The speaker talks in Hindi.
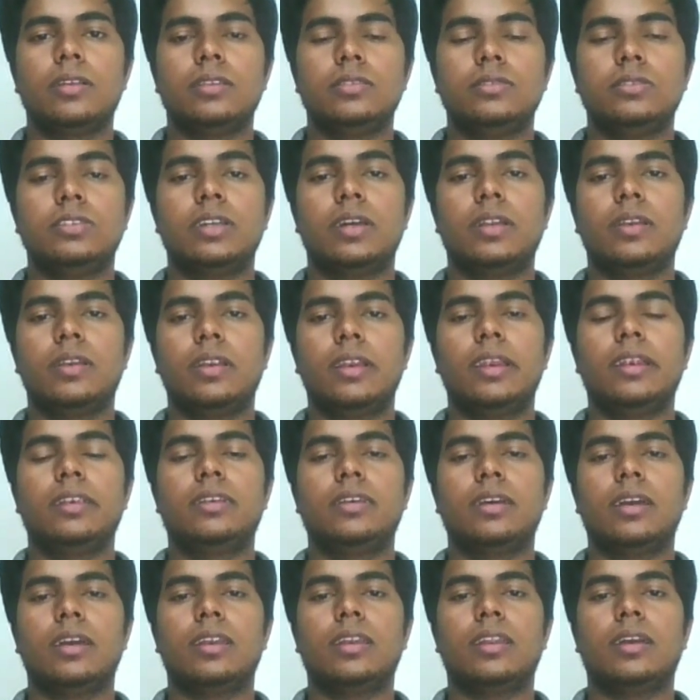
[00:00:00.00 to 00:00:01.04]
जनरेट
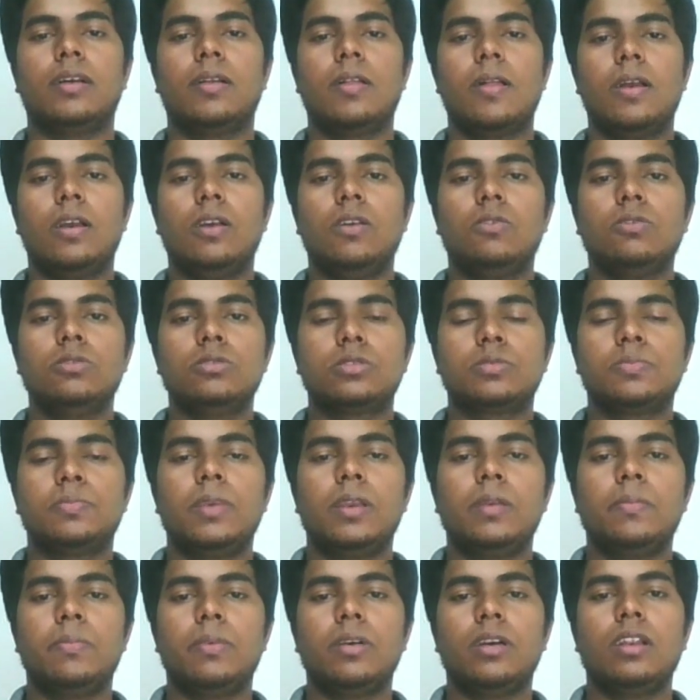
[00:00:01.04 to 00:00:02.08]
करना उस
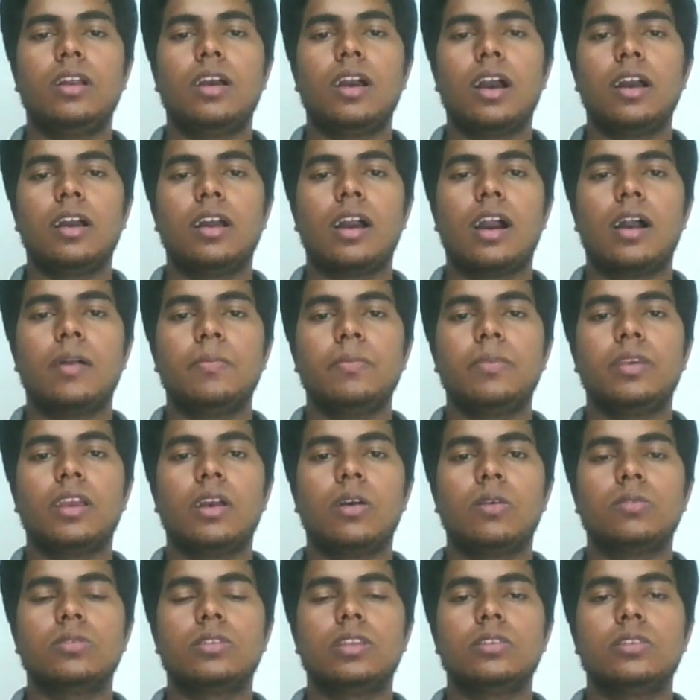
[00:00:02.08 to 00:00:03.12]
पेपर का काम क्या
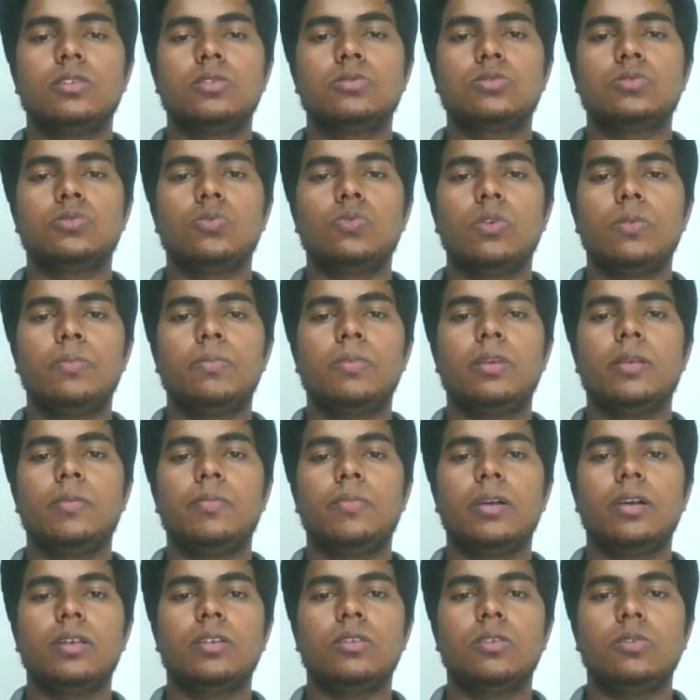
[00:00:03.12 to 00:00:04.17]
होता है दोस्तों वो
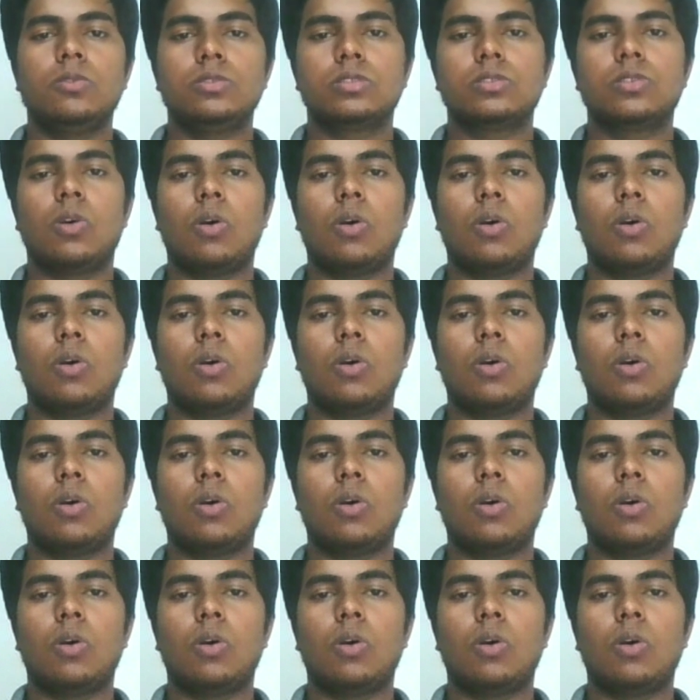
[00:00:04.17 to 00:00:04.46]
पेपर उस